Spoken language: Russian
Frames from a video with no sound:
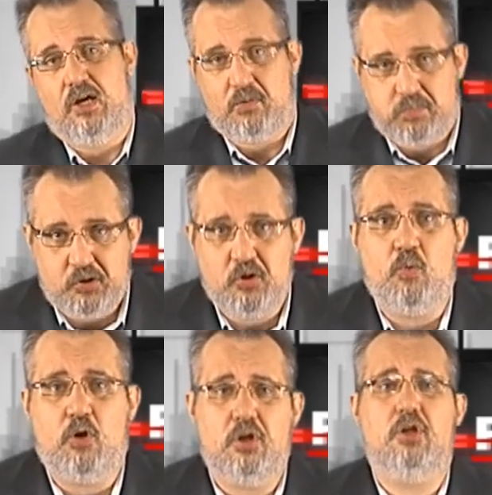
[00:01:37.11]
А
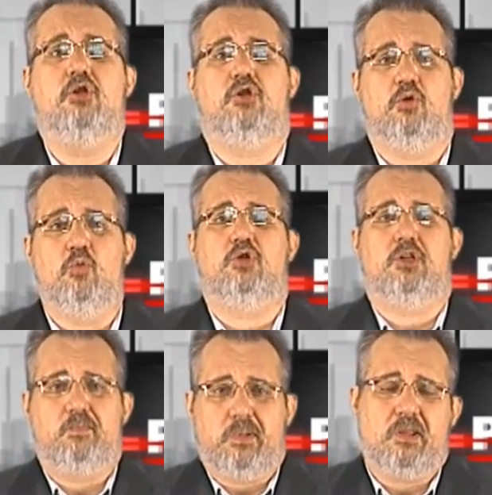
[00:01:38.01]
подневольные
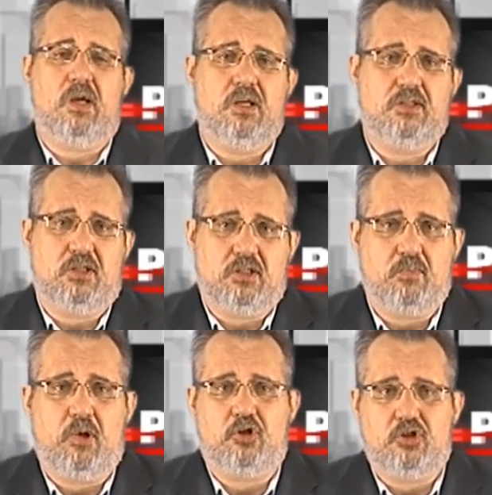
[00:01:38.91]
чинуши, пытаясь
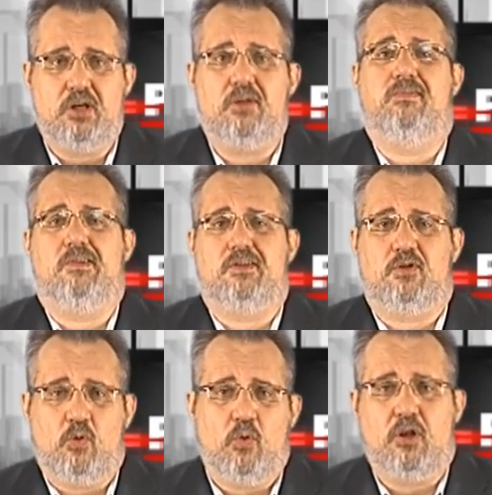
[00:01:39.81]
изображать
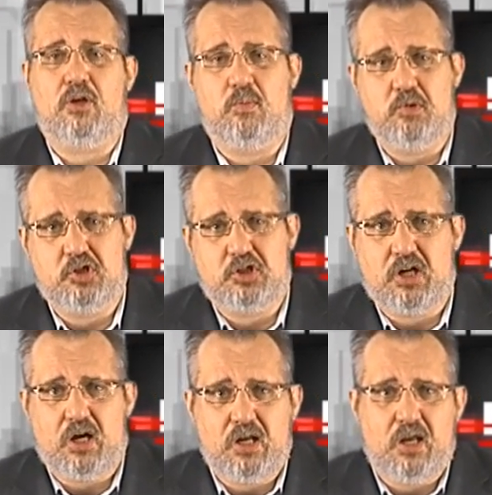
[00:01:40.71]
восторг,
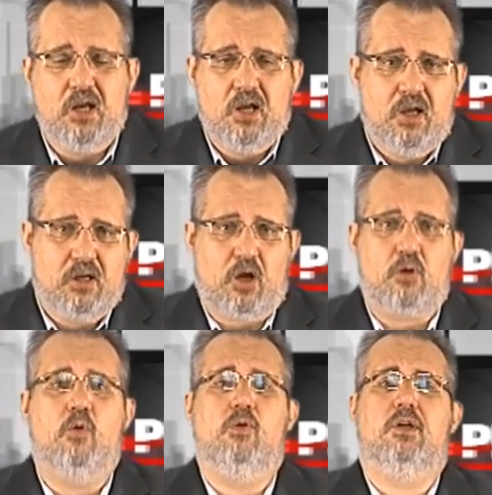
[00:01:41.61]
визжали,
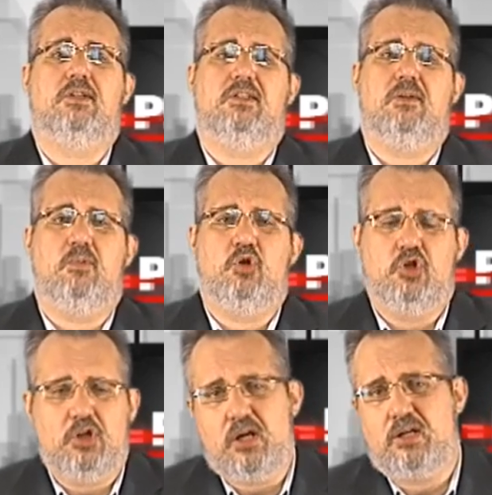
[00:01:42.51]
какой у нас
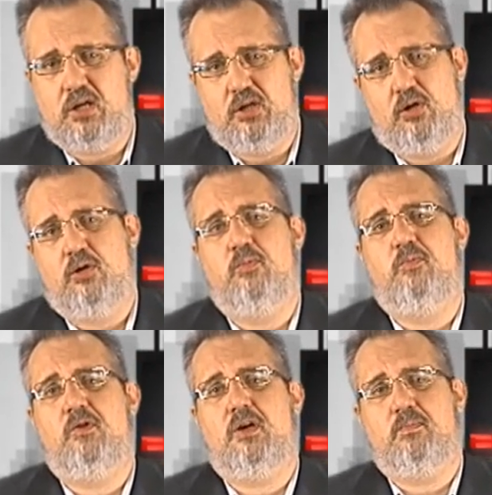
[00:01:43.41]
замечательный,
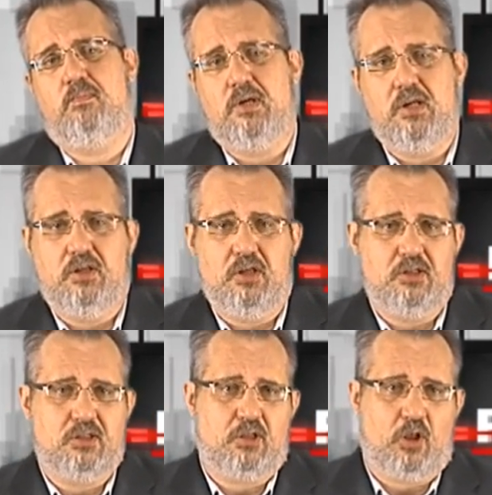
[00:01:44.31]
любвеобильный,
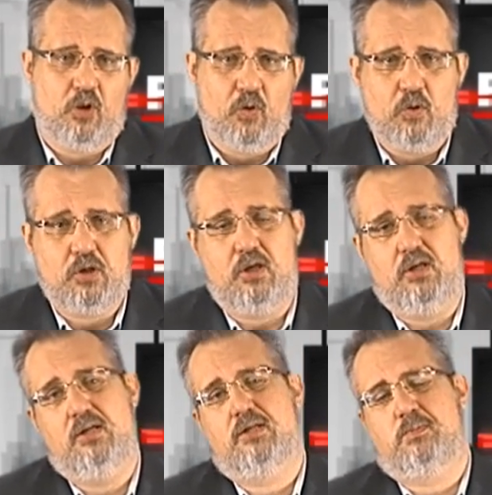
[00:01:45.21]

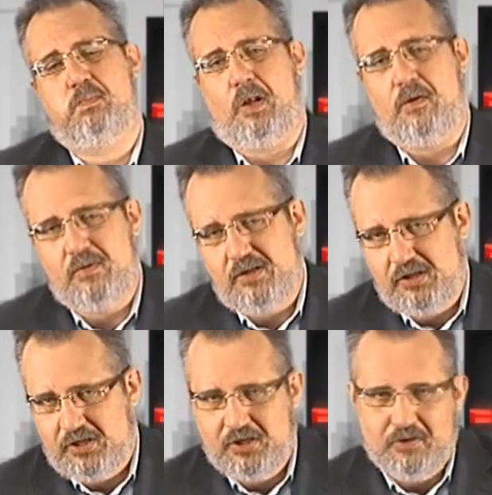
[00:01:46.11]
строгий и
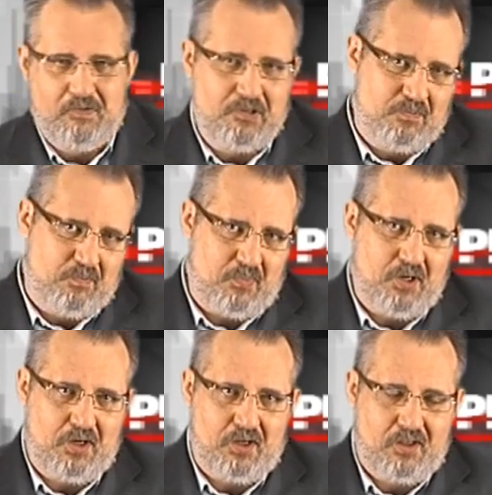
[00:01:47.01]
справедливый
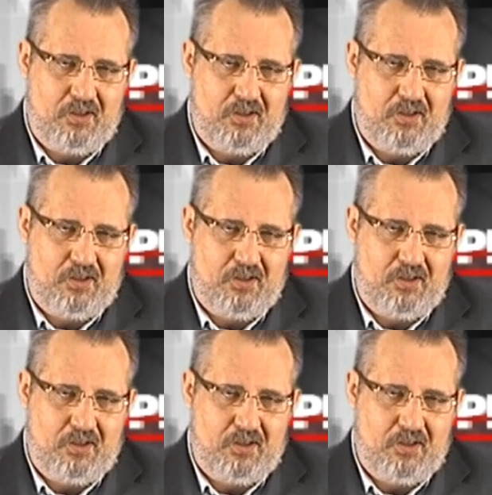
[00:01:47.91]
мэр.